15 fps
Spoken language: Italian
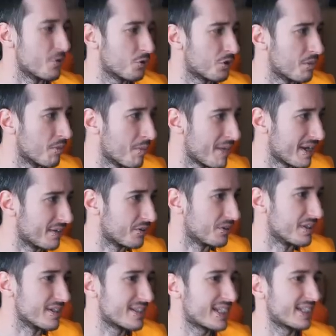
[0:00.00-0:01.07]
È giunto il momento
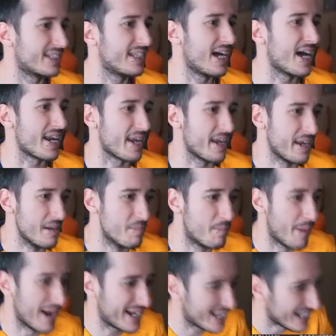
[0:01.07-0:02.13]
di riscattare il
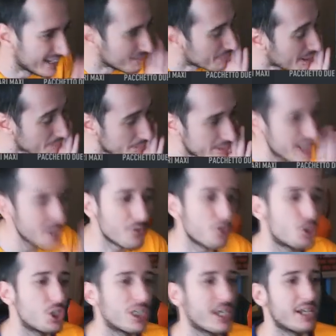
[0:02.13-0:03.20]
pacchetto. Mamma mia, io
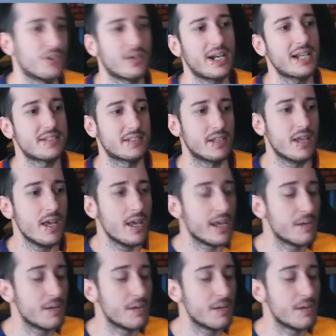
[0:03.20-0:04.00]
non ci credo, ragazzi.